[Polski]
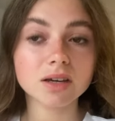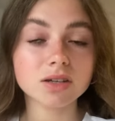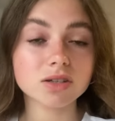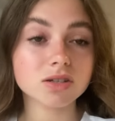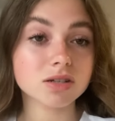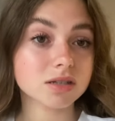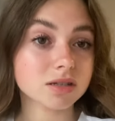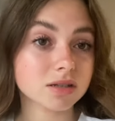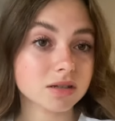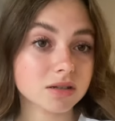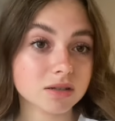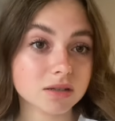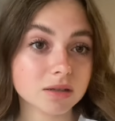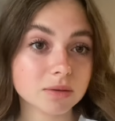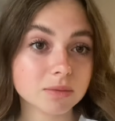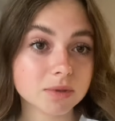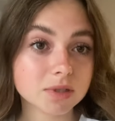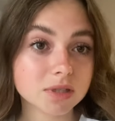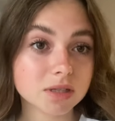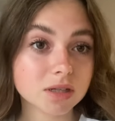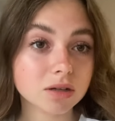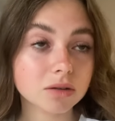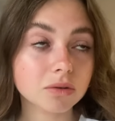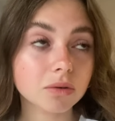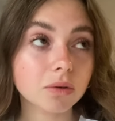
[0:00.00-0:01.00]
czy coś w tym
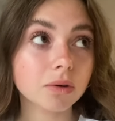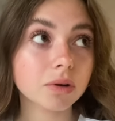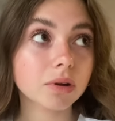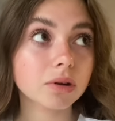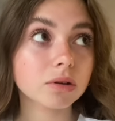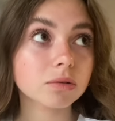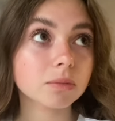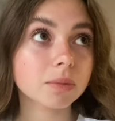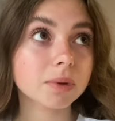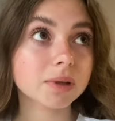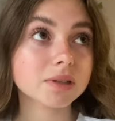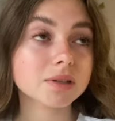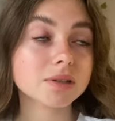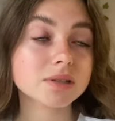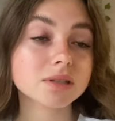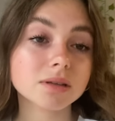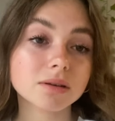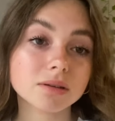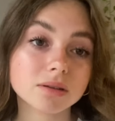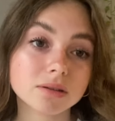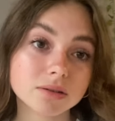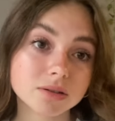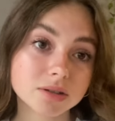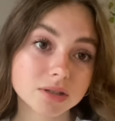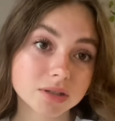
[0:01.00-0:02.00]
stylu i lubię też
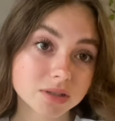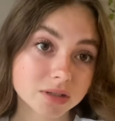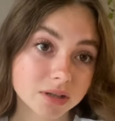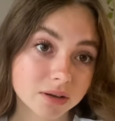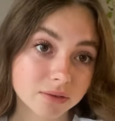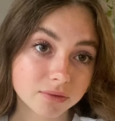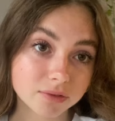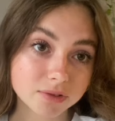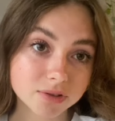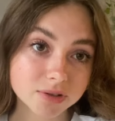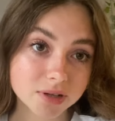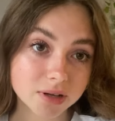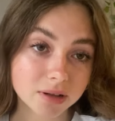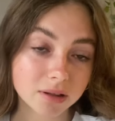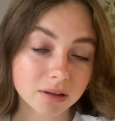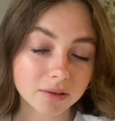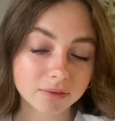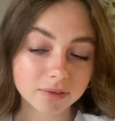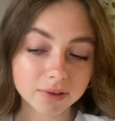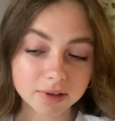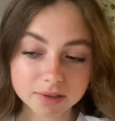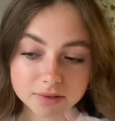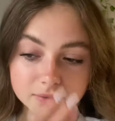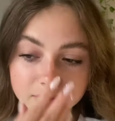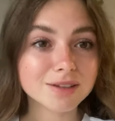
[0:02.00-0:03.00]
sobie troszeczkę
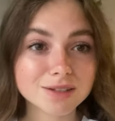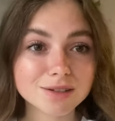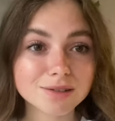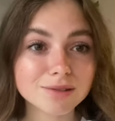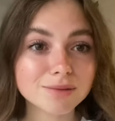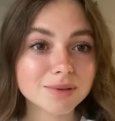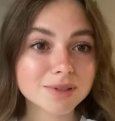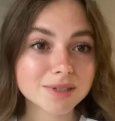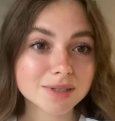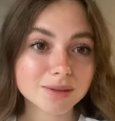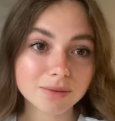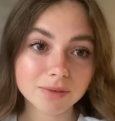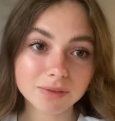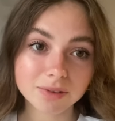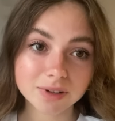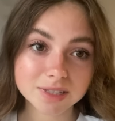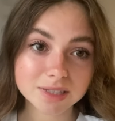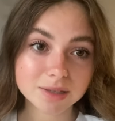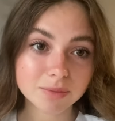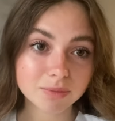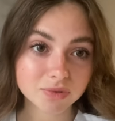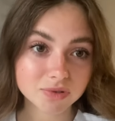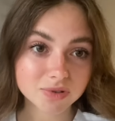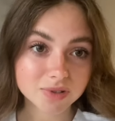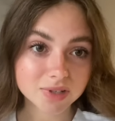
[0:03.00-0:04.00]
wychillować, więc lubię sobie
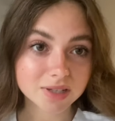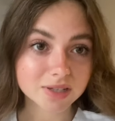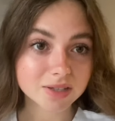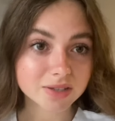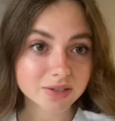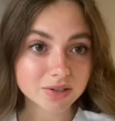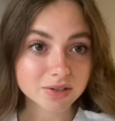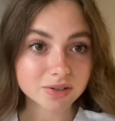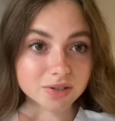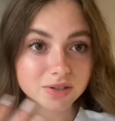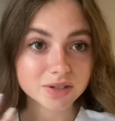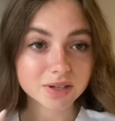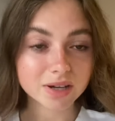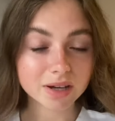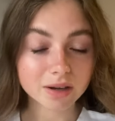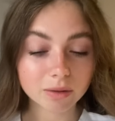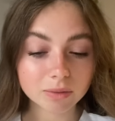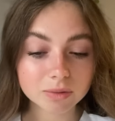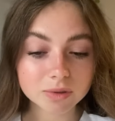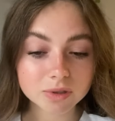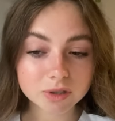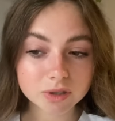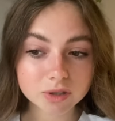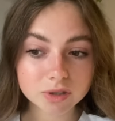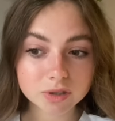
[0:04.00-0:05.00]
właśnie poczytać troszeczkę
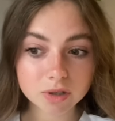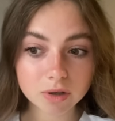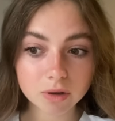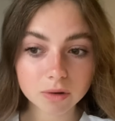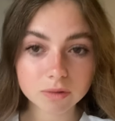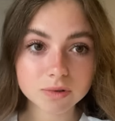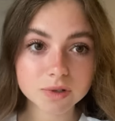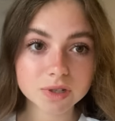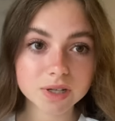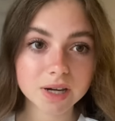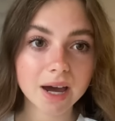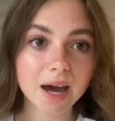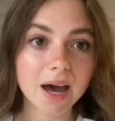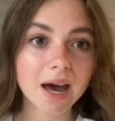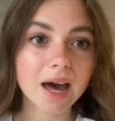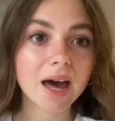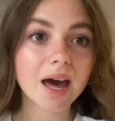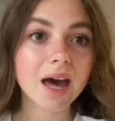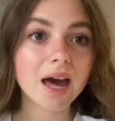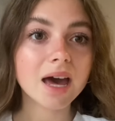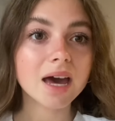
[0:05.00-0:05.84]
jakąś książkę,